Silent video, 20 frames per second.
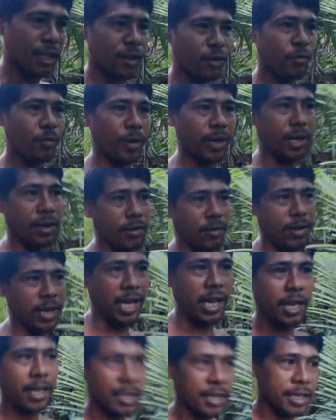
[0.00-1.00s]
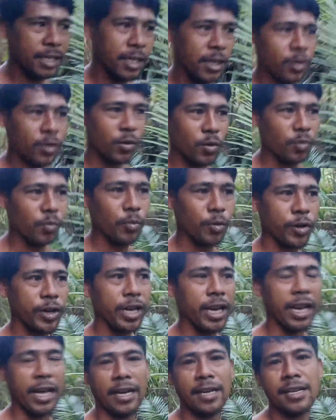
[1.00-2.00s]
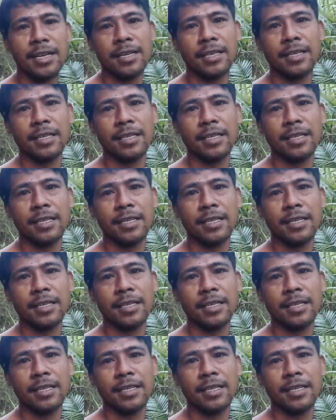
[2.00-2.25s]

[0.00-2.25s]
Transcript: ating gobyerno na pwede lang